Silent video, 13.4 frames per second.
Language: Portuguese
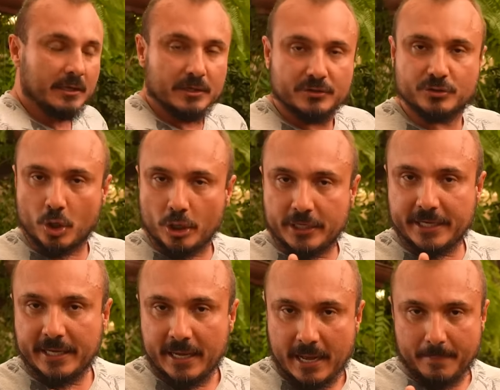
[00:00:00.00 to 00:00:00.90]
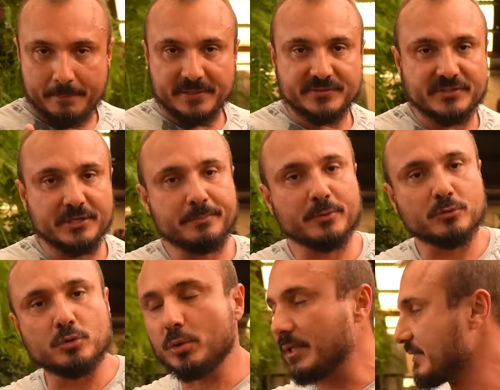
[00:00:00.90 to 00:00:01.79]
Escolhi, a princípio,
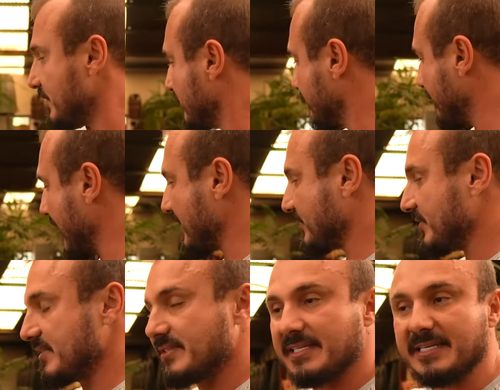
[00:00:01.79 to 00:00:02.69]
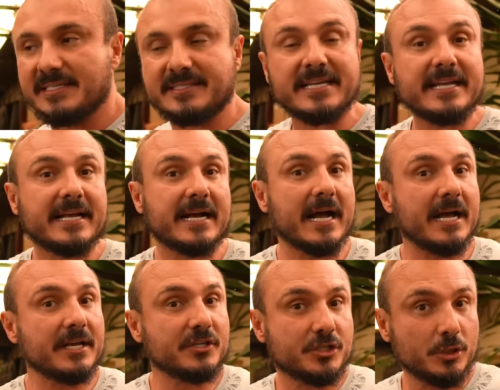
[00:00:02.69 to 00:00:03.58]
duas espécies que se
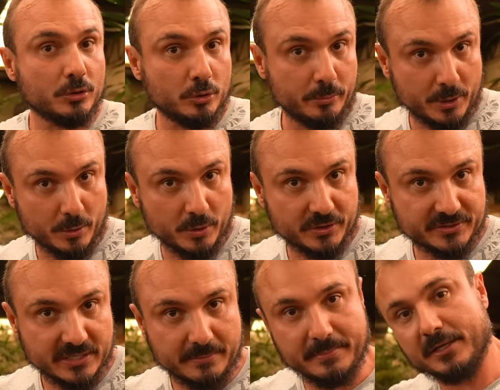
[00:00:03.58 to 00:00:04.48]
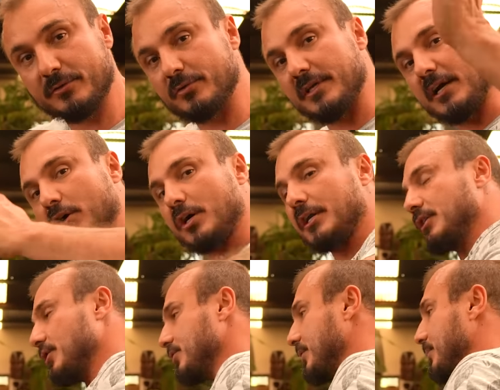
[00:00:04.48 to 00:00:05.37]
encaixam no meu orçamento e agora nós